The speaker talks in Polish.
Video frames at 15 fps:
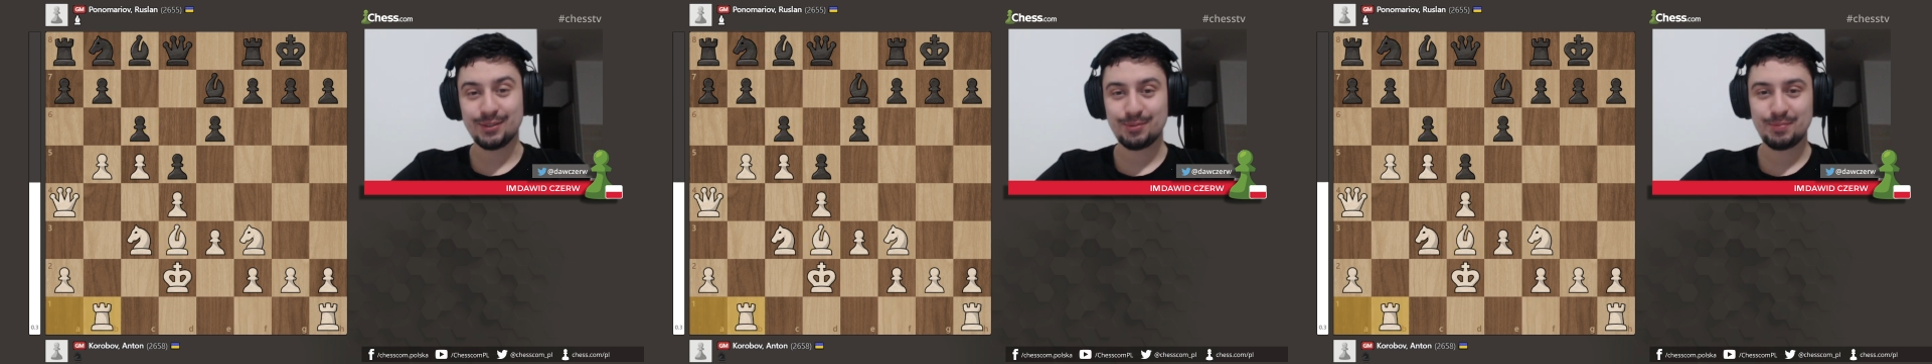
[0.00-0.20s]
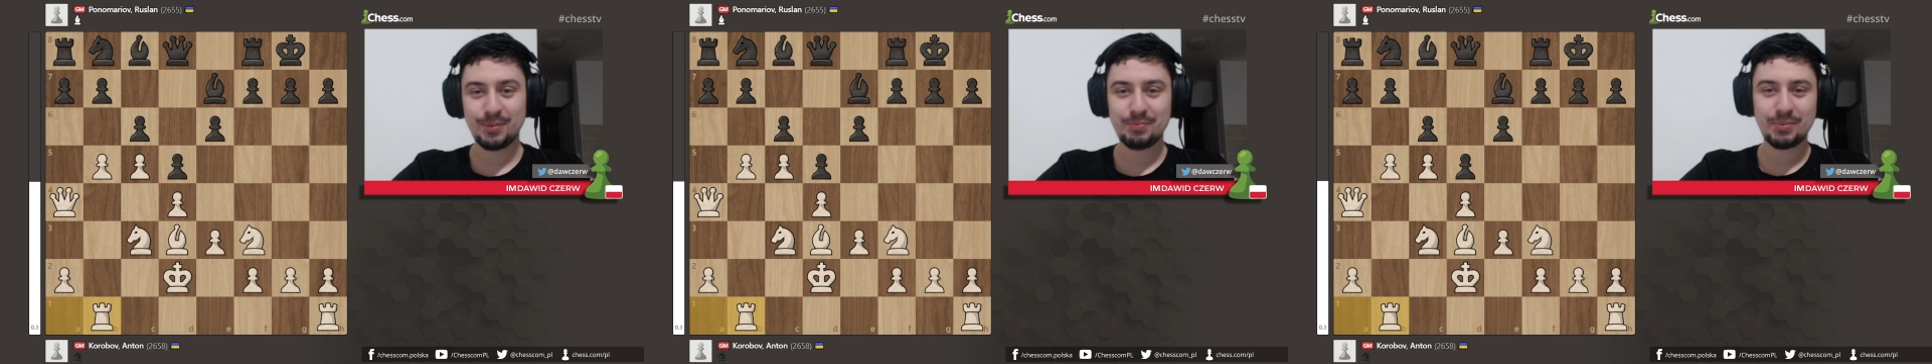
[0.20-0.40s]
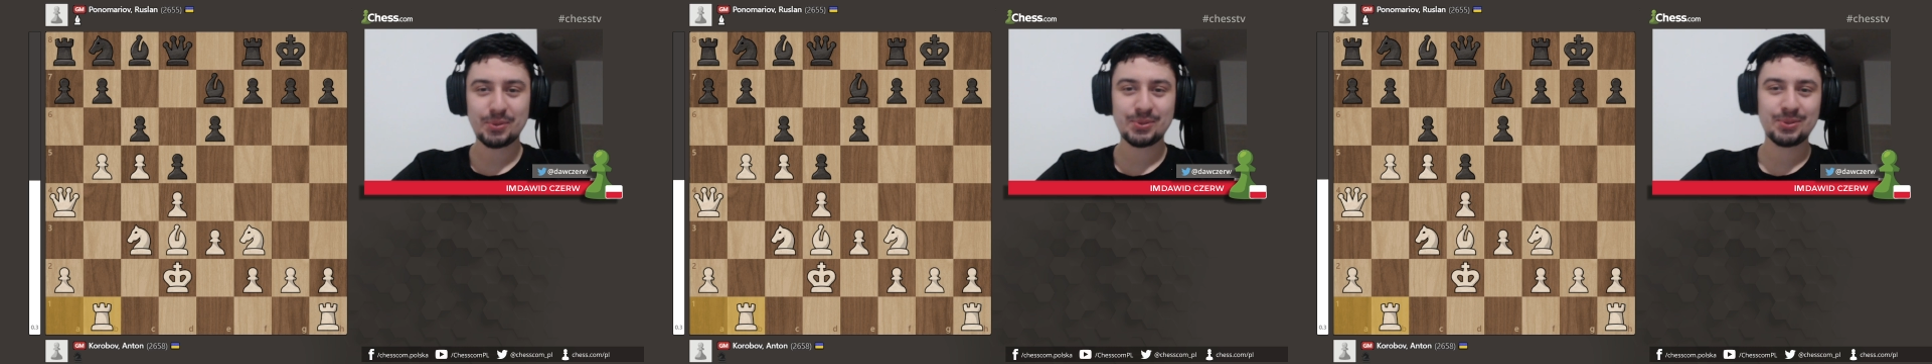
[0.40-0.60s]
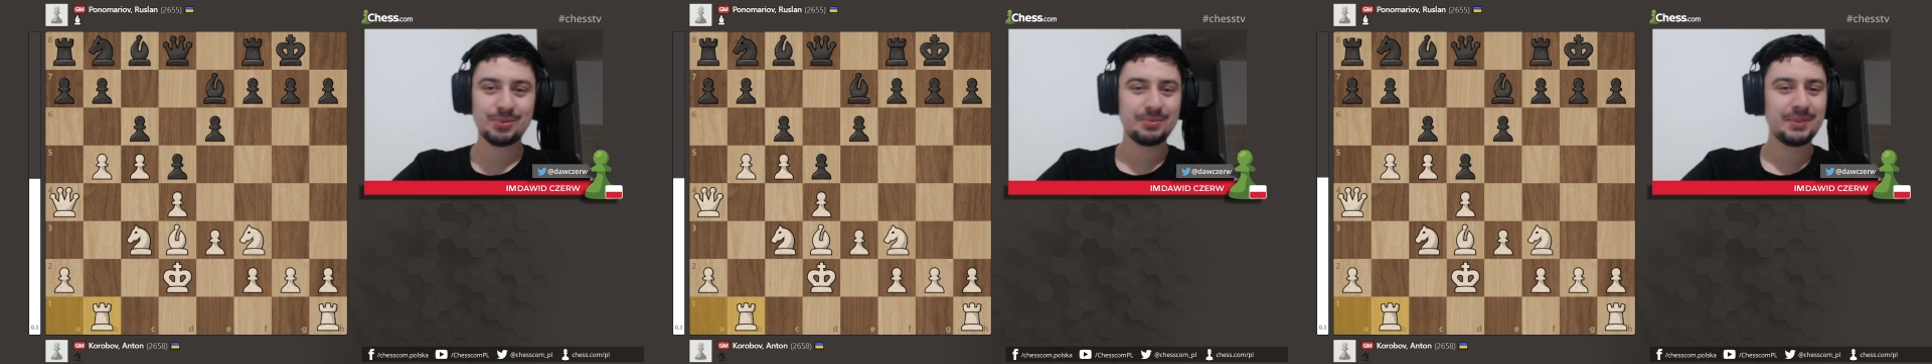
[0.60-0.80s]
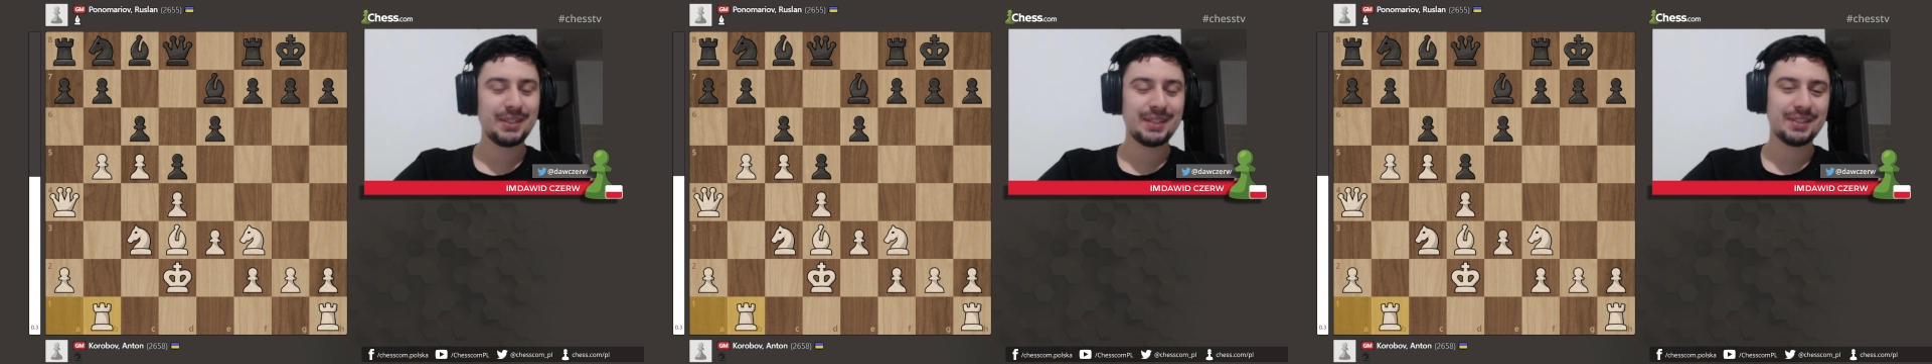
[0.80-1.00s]
Po
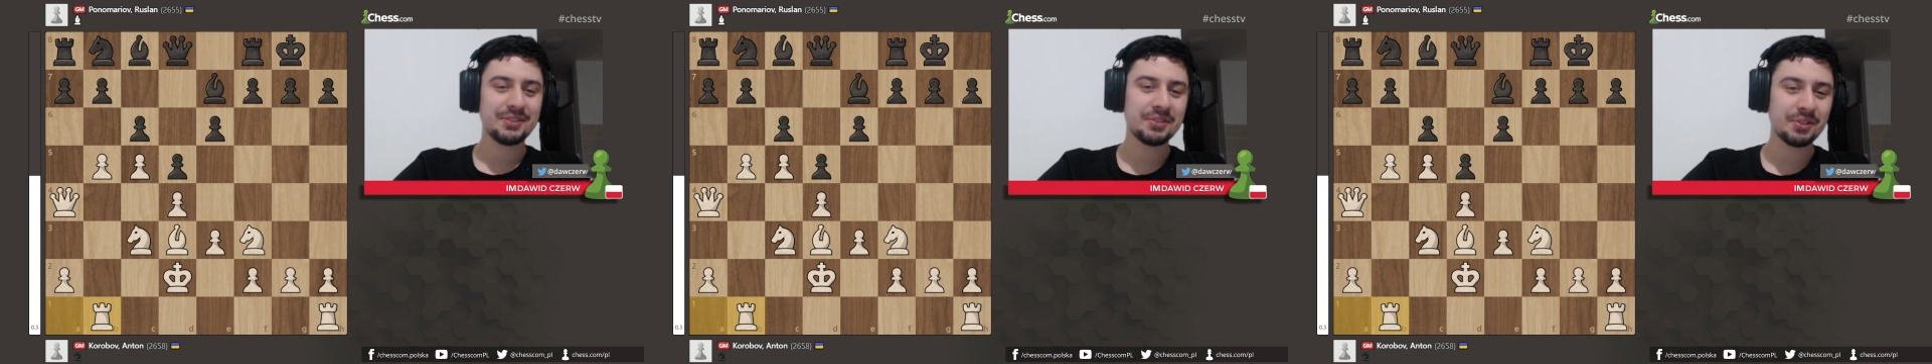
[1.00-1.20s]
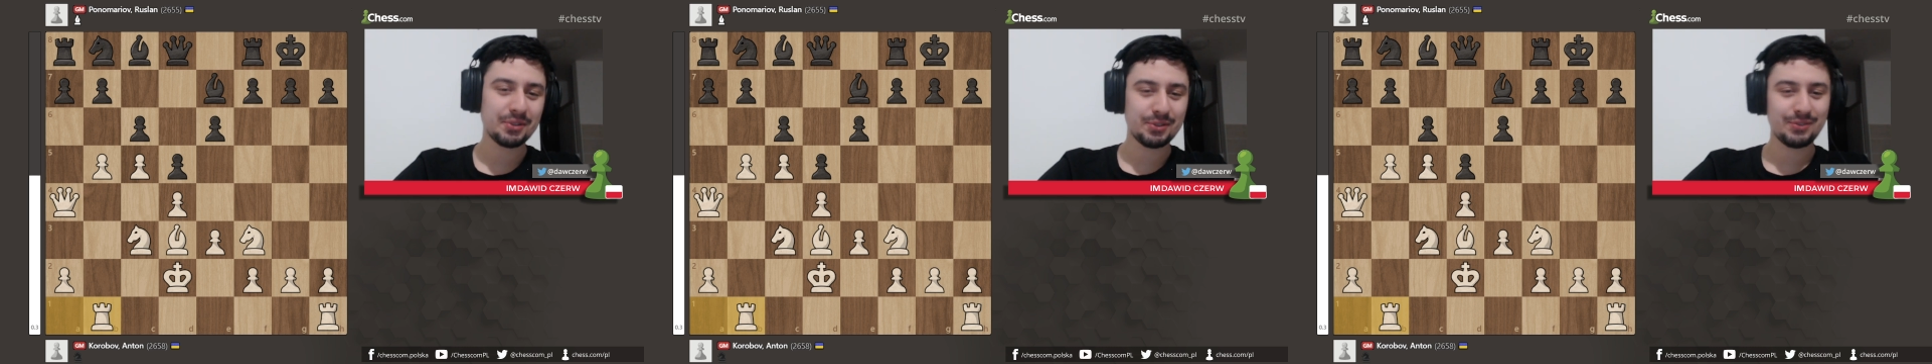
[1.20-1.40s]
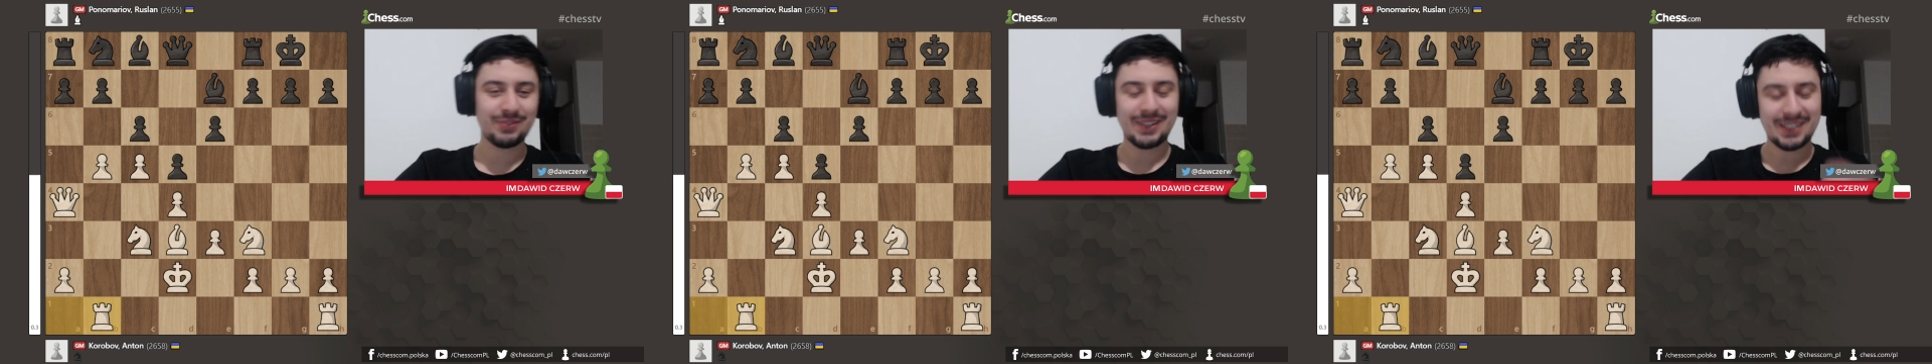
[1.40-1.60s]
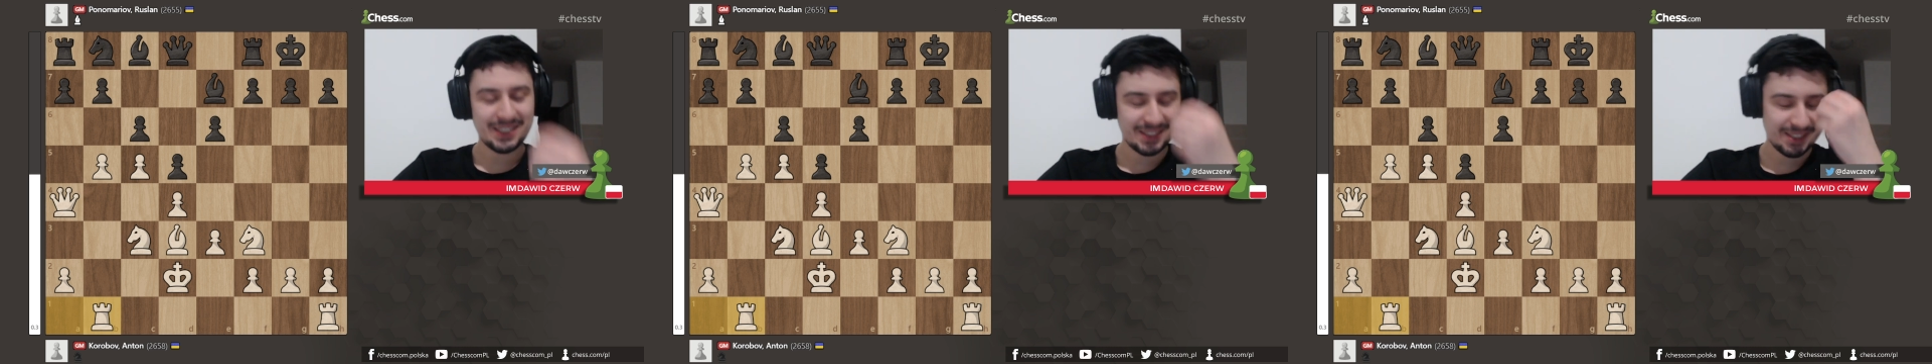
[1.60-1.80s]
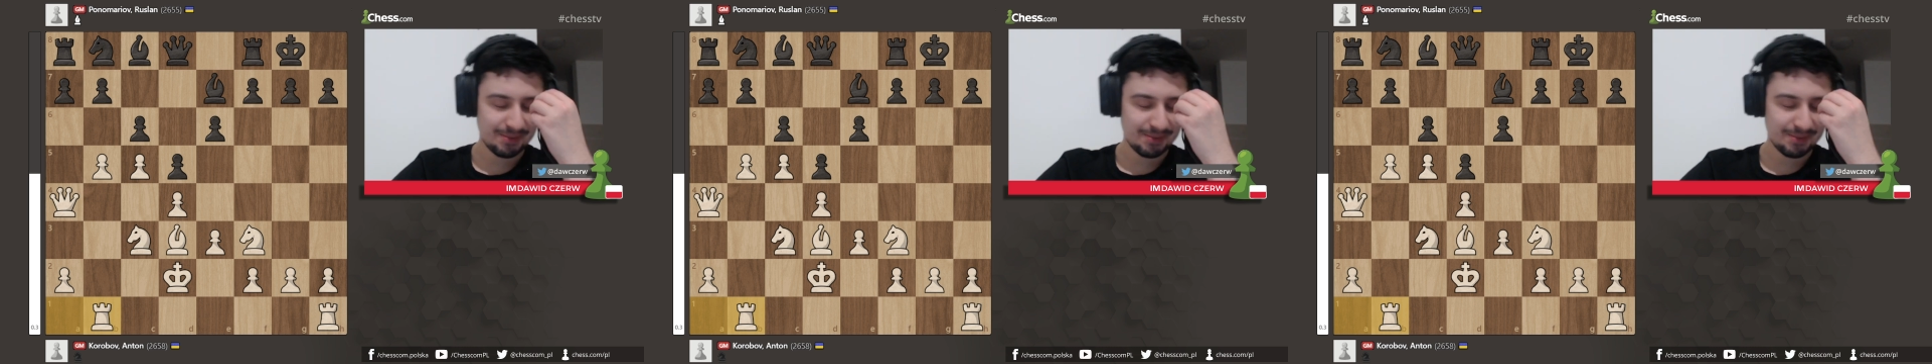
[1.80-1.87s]
prostu mnie rozwala